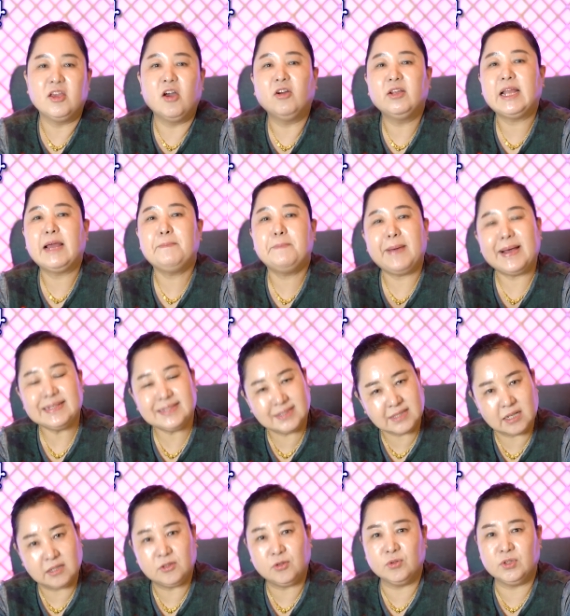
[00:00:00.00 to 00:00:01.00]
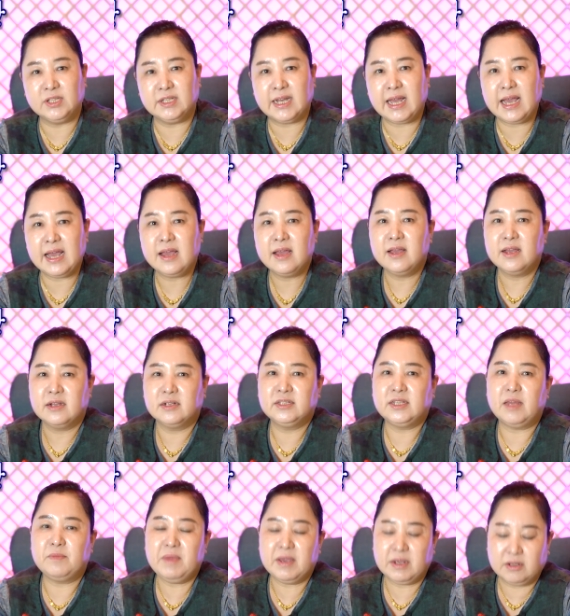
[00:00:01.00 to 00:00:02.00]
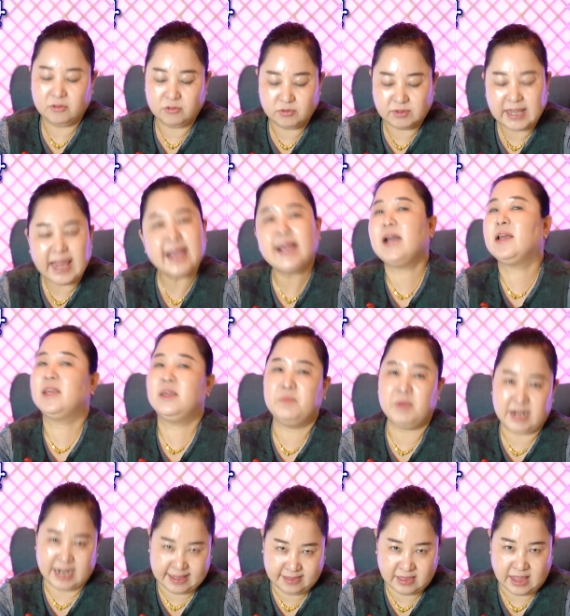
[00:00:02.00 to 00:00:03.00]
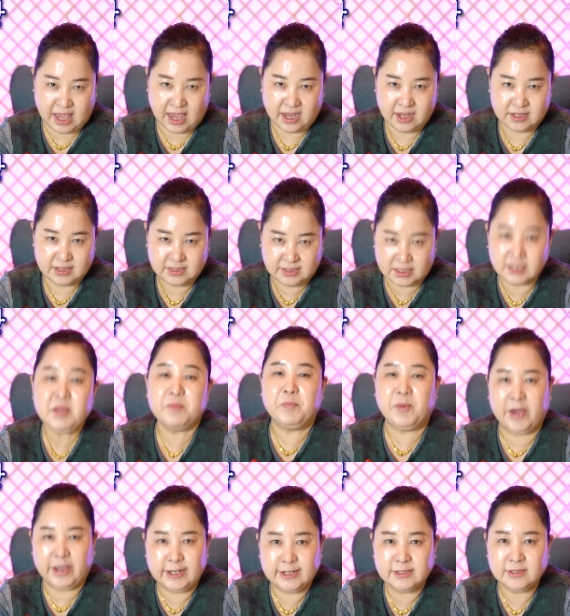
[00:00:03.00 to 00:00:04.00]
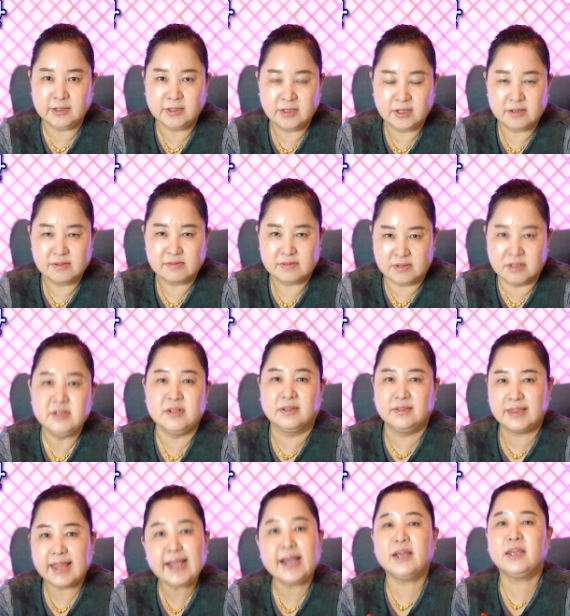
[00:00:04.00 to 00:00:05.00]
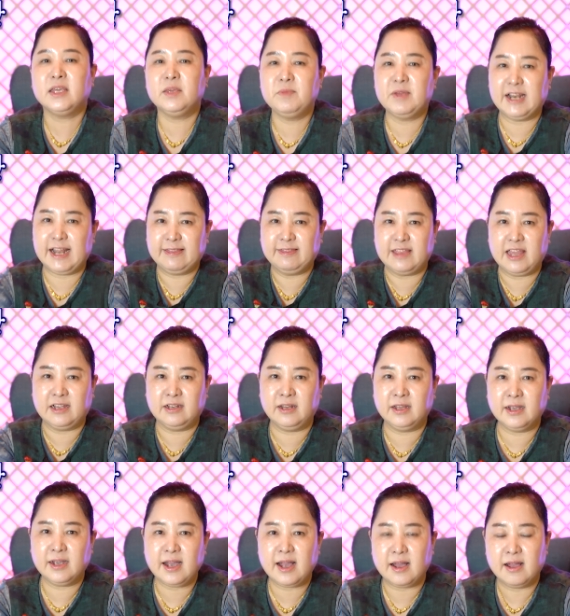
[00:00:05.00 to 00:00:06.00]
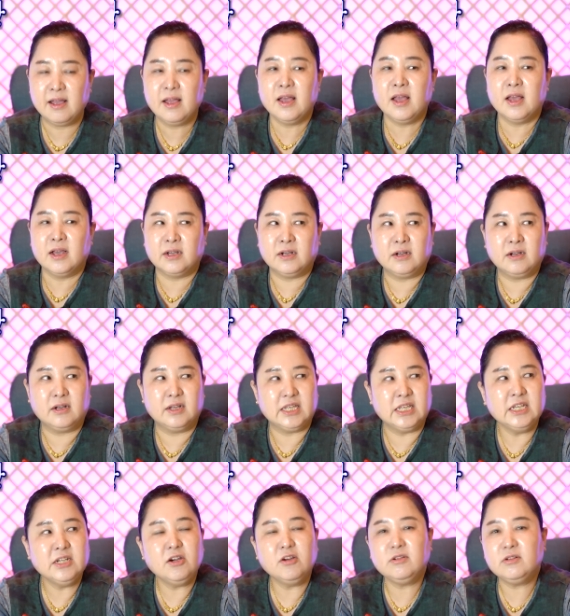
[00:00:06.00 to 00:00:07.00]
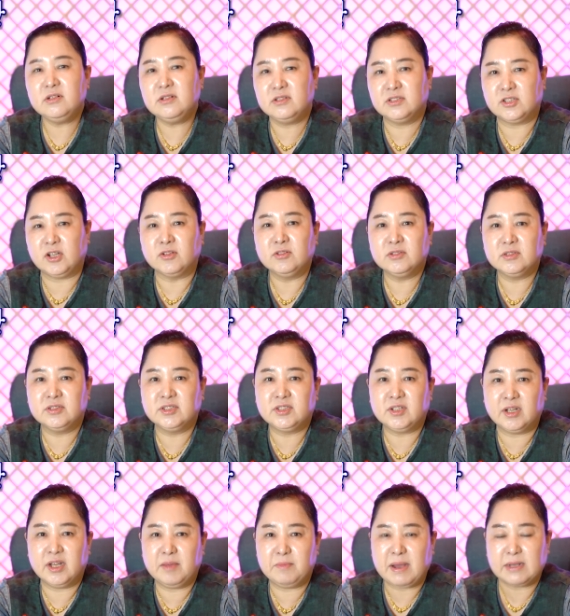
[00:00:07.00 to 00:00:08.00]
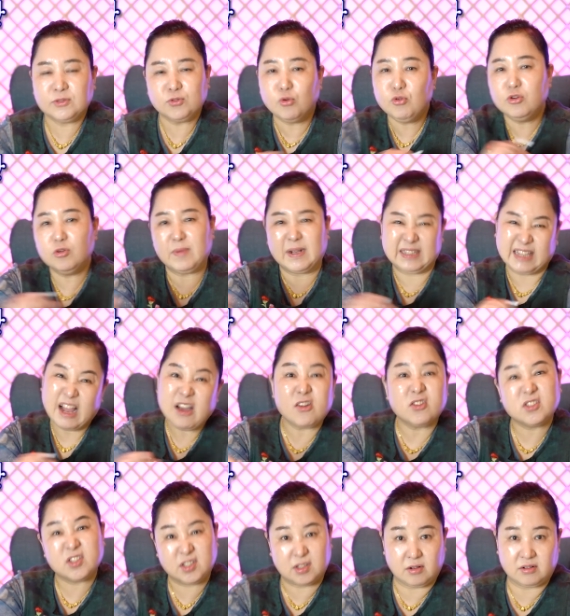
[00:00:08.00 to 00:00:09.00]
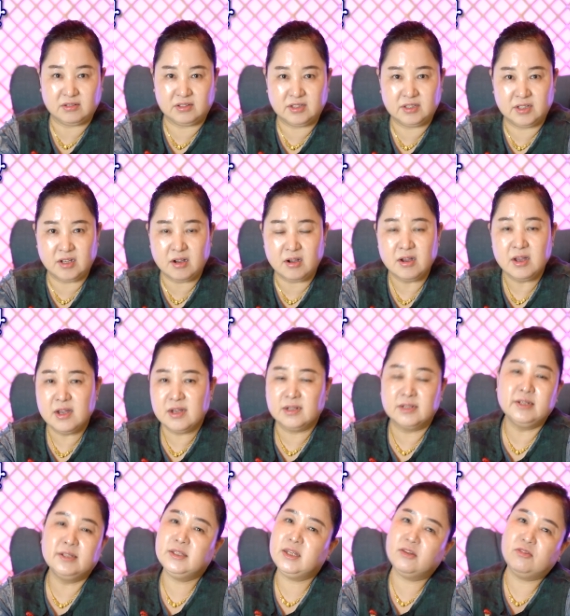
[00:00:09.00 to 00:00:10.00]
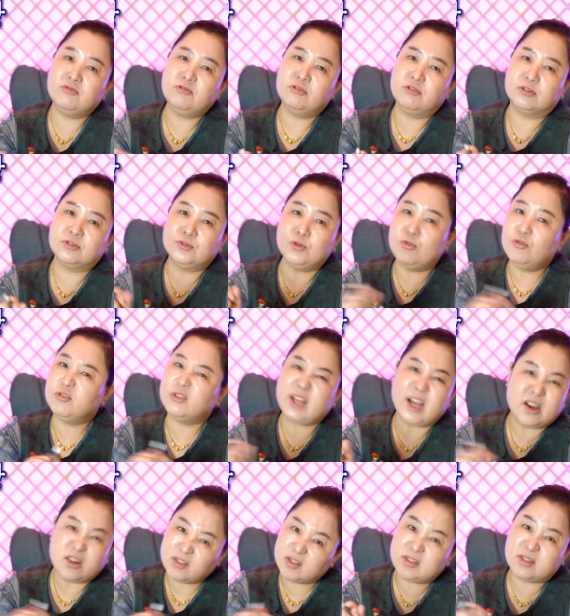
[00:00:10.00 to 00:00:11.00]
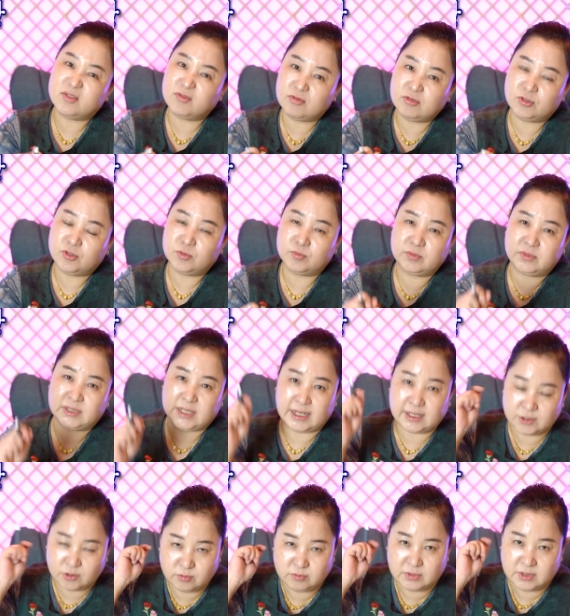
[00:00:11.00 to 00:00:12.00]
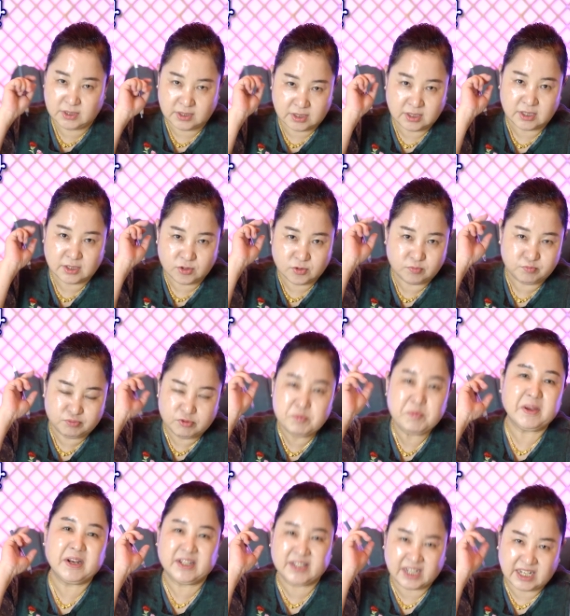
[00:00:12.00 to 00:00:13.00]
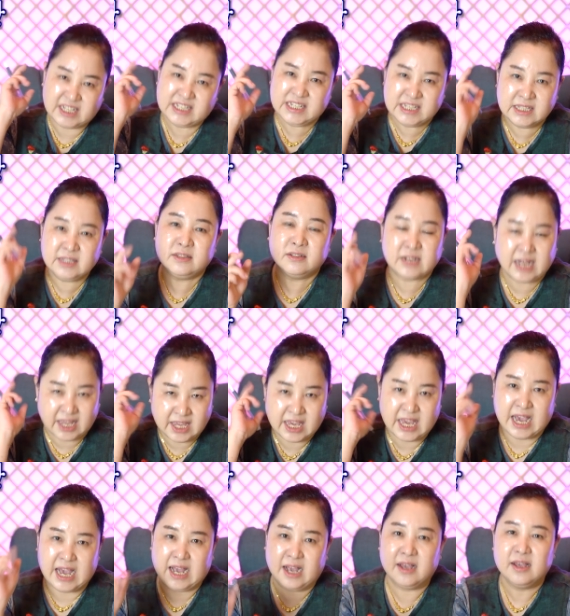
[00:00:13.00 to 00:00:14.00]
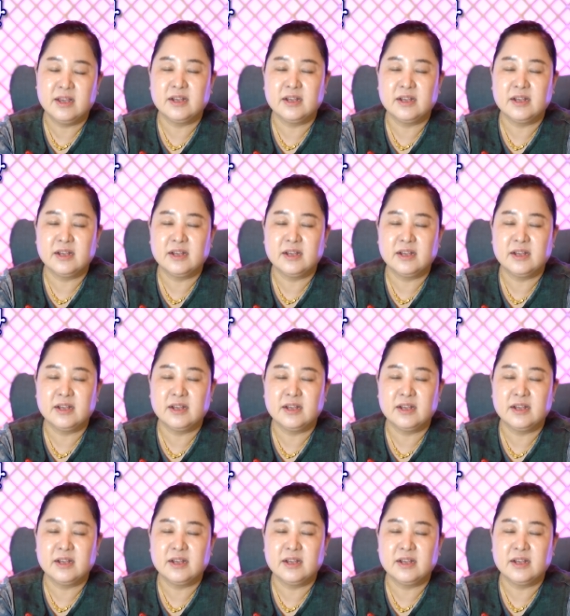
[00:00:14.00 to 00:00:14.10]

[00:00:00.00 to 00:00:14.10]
연한 파스텔 톤이나 음. 그다음에 그리고 때가 끼면 안 돼. 슬리퍼에는 밑에 밑에. 응, 때가 끼면 안 돼. 그러니까 어 이거를 저는 그 전에 막 솔로 막 닦아서 썼거든요. 네. 그런데도 솔로 닦아서 쓰고 좀 제가 좀 이렇게 좀 불편한 데가 있는 아이야.